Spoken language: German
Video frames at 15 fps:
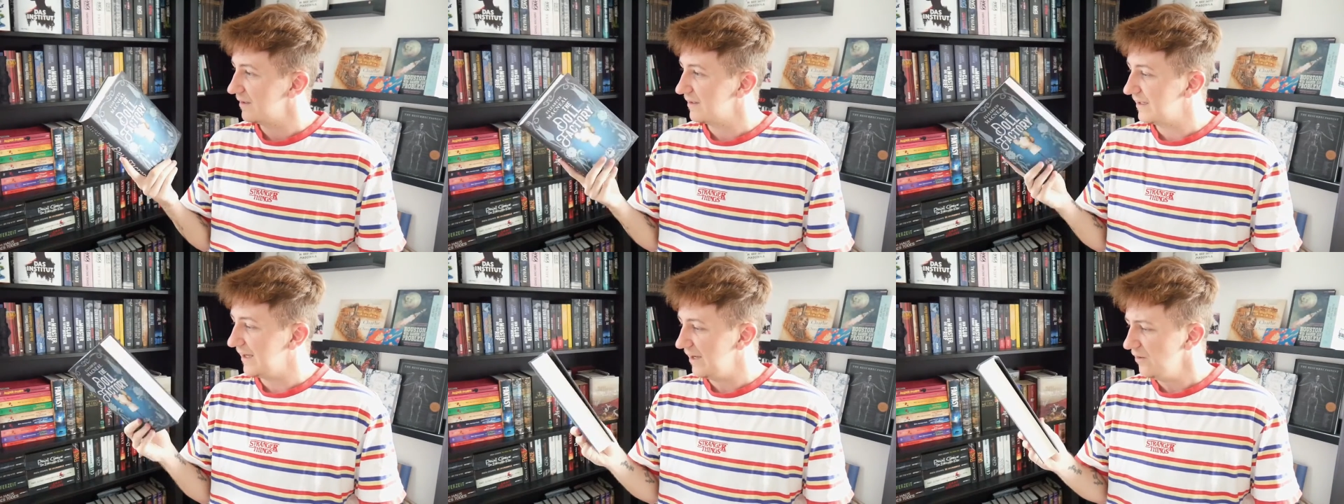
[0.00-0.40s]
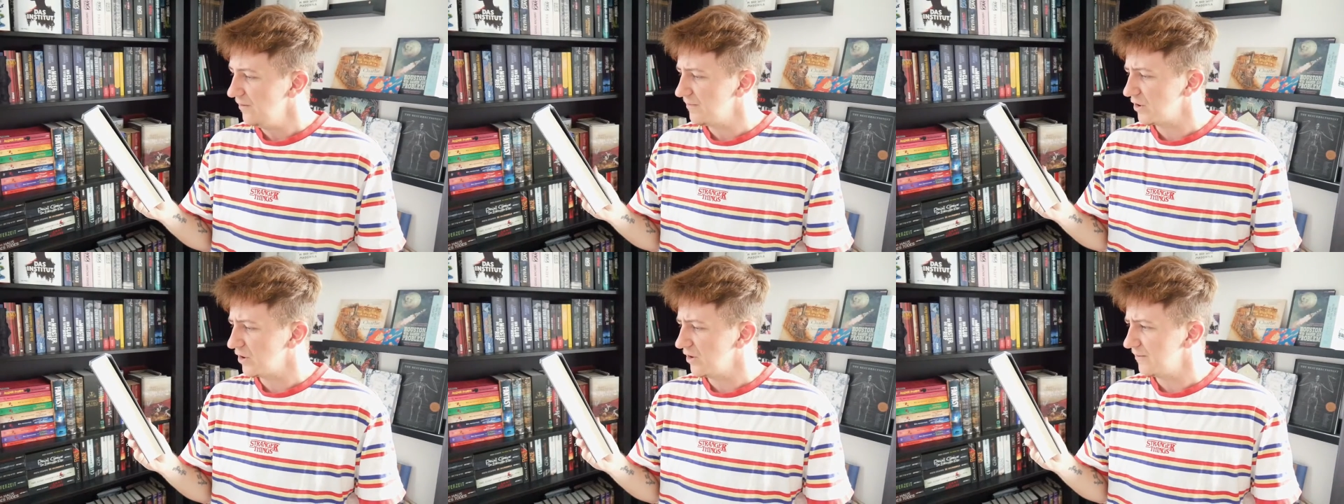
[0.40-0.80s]
geht
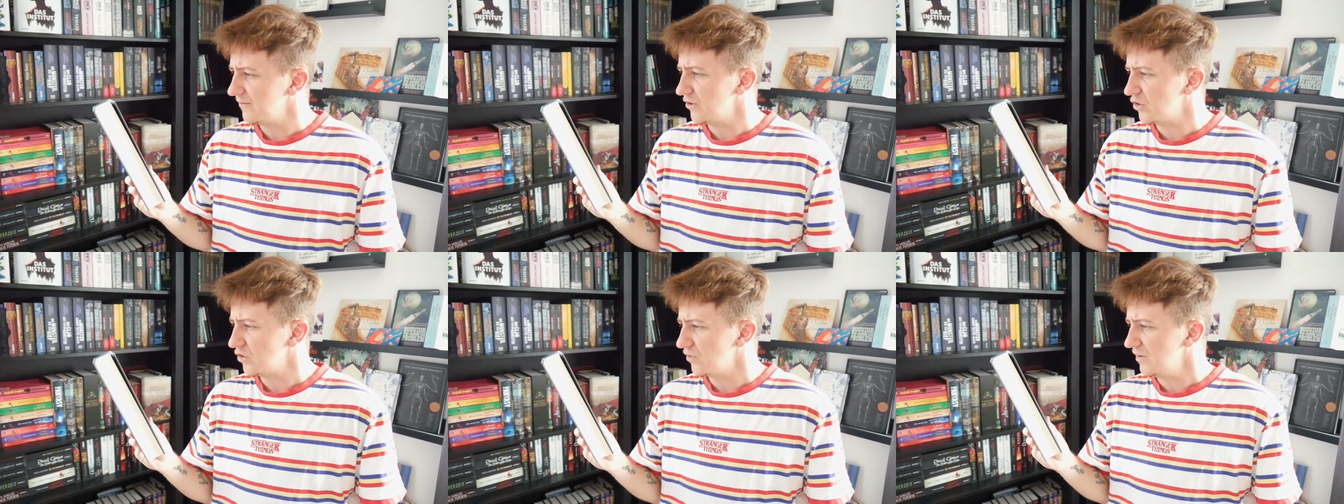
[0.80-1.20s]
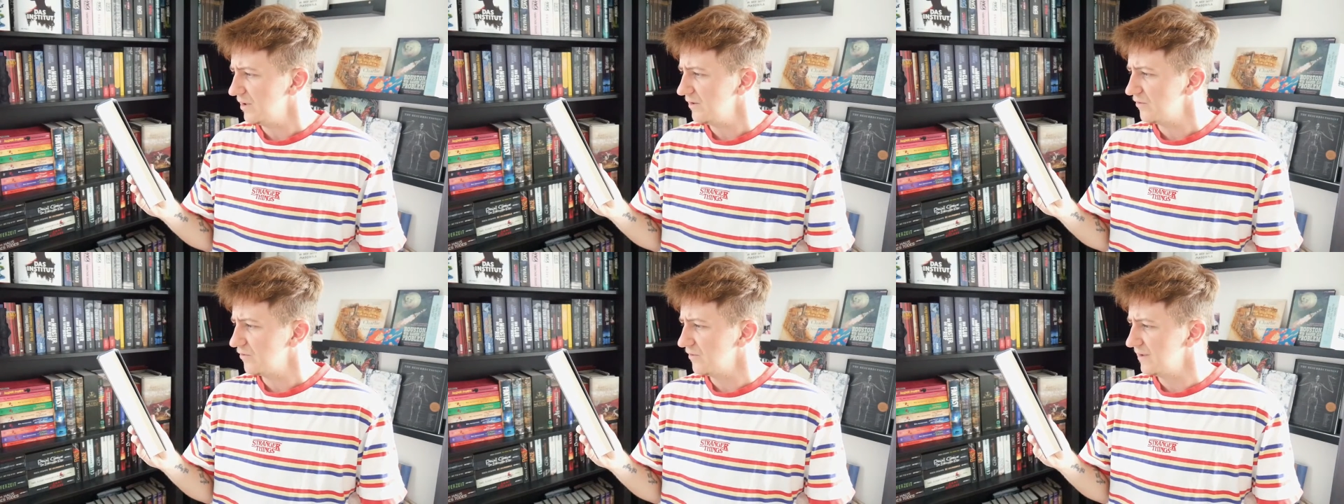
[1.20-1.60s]
aber, glaube ich, schon
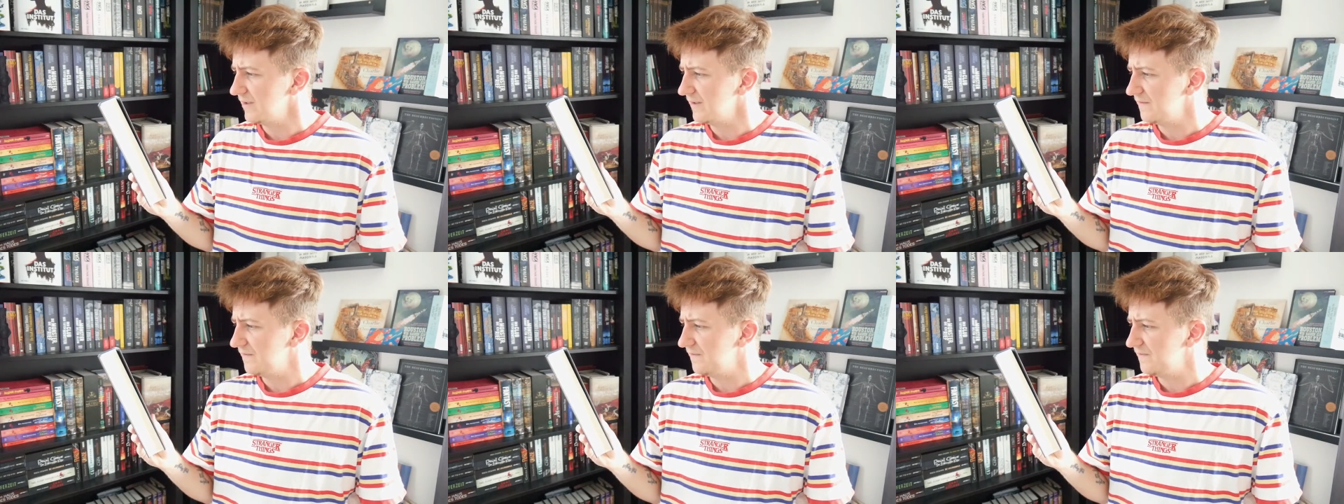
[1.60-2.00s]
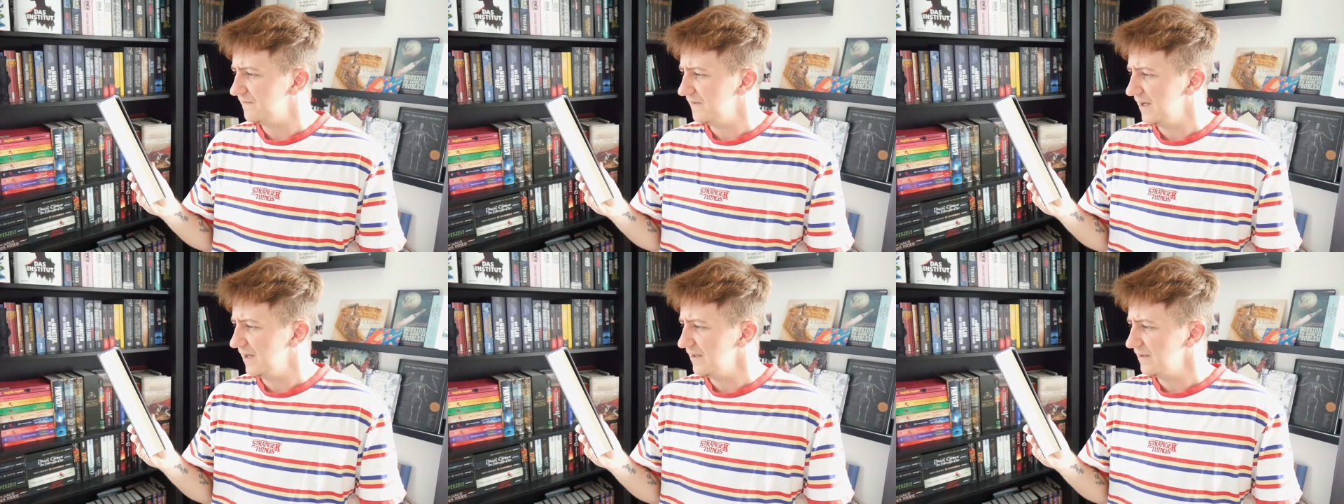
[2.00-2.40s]
so in die
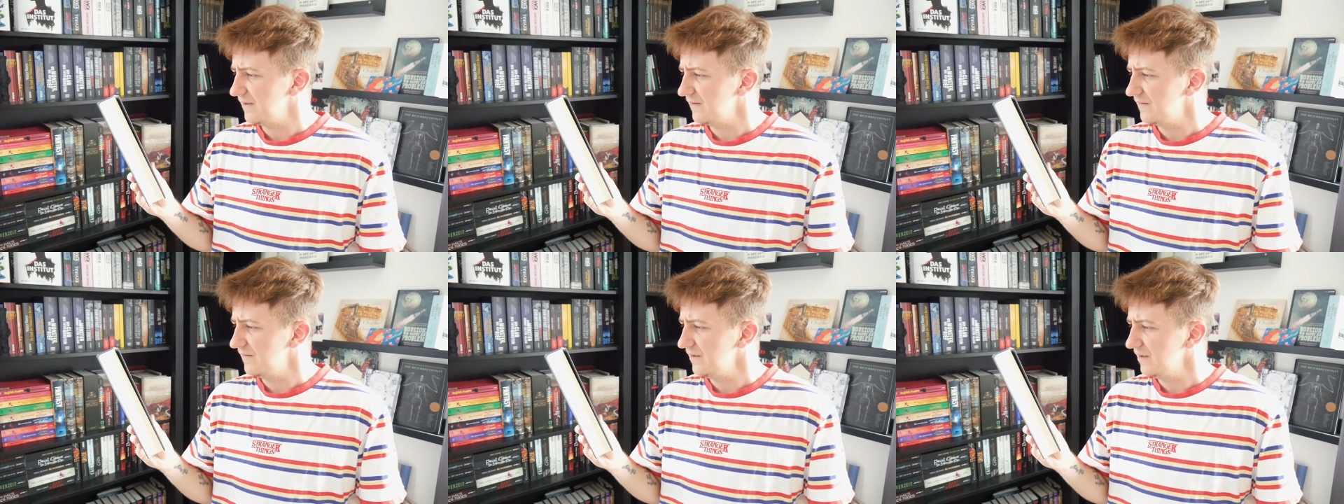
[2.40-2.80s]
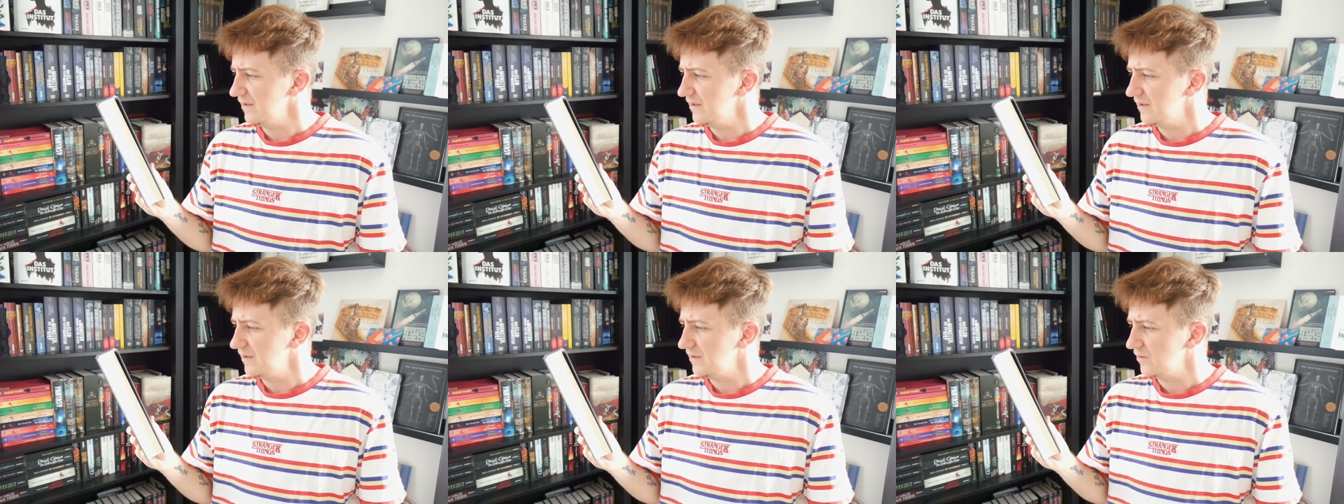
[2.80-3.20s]

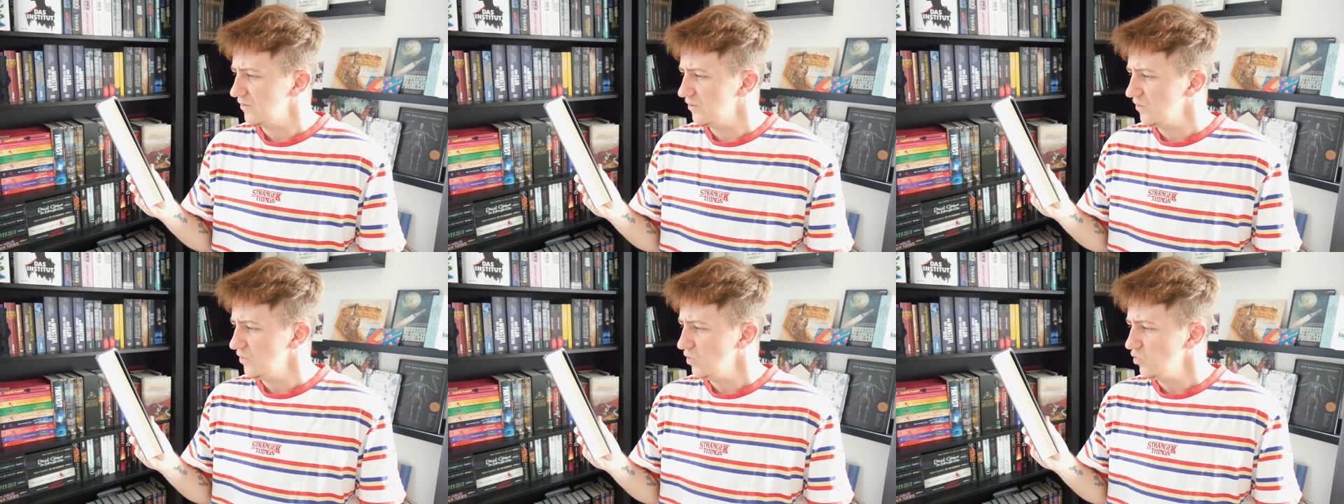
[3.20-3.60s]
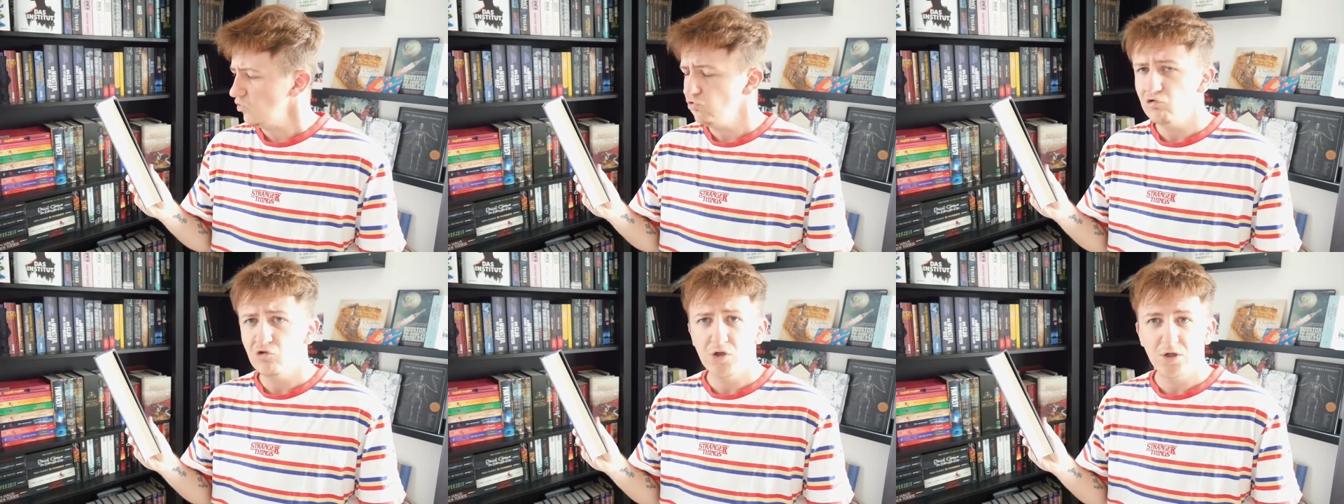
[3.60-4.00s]

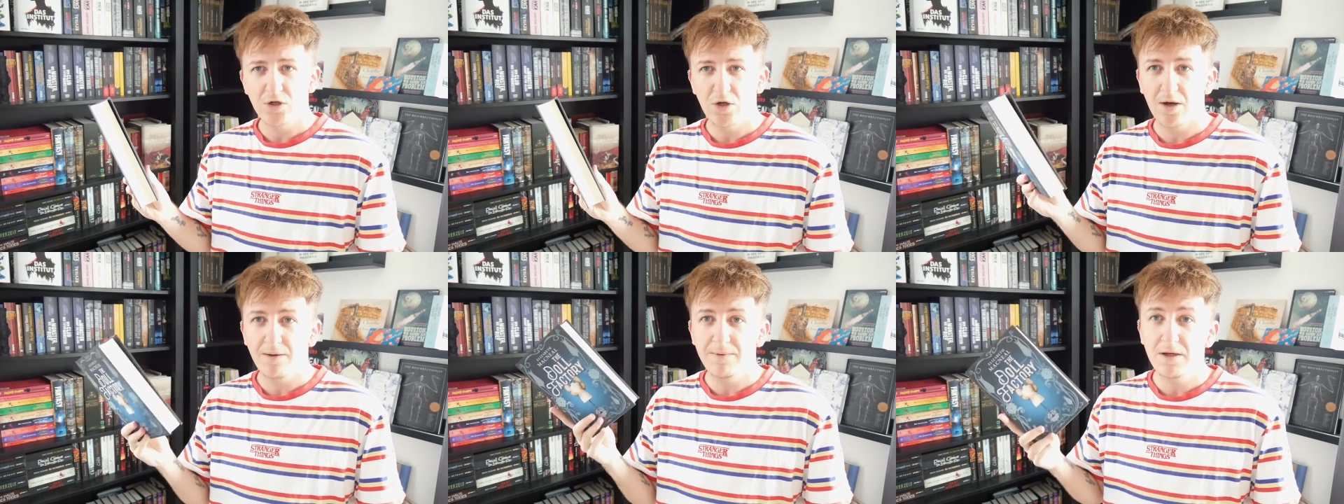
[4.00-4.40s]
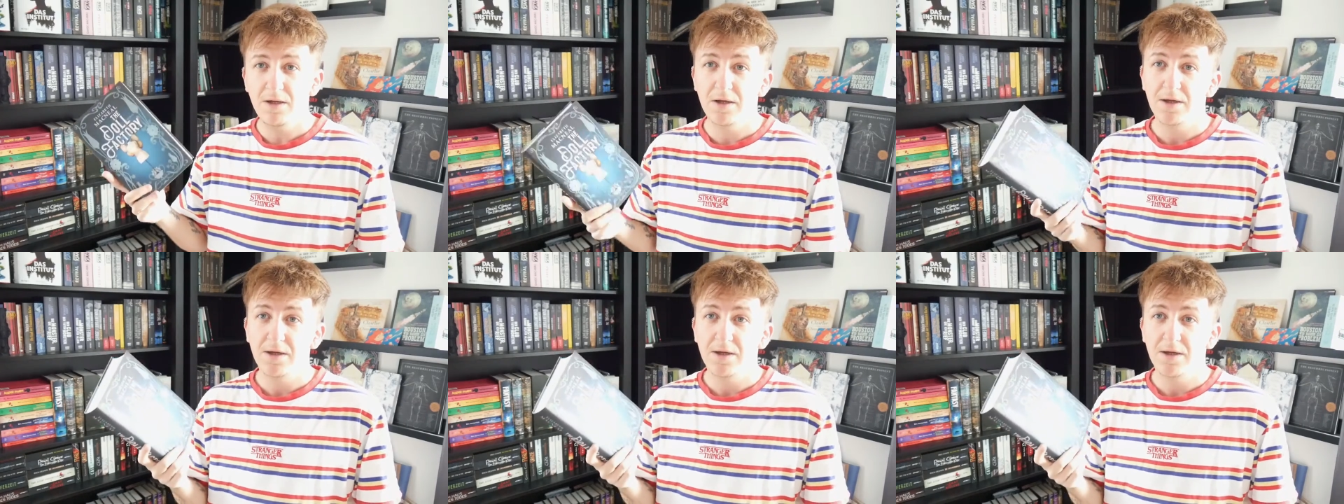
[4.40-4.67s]
Fantasy-Richtung, glaube ich.